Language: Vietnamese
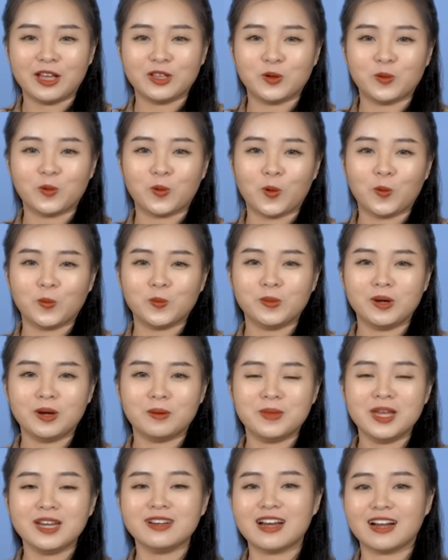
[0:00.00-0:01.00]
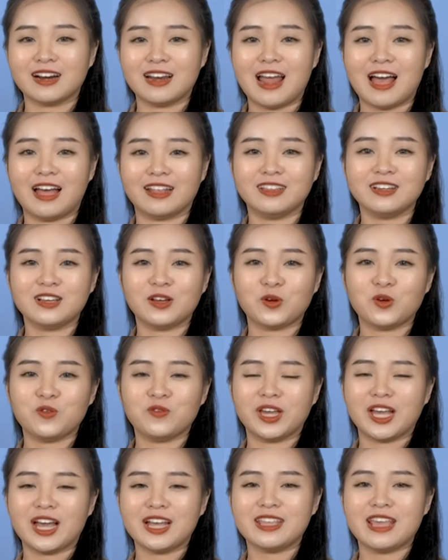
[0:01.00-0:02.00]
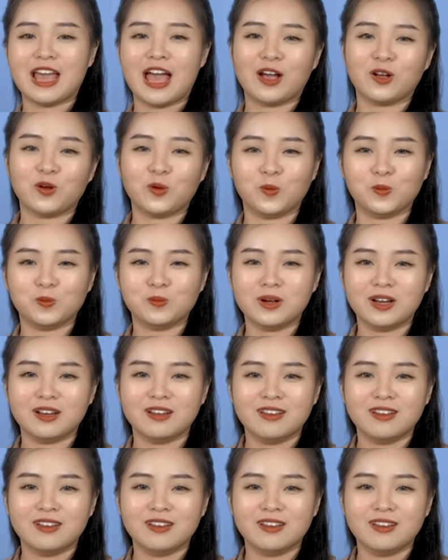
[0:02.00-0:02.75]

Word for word: hiện thực cũng ờ, biết rằng là tất cả quý vị khán giả cũng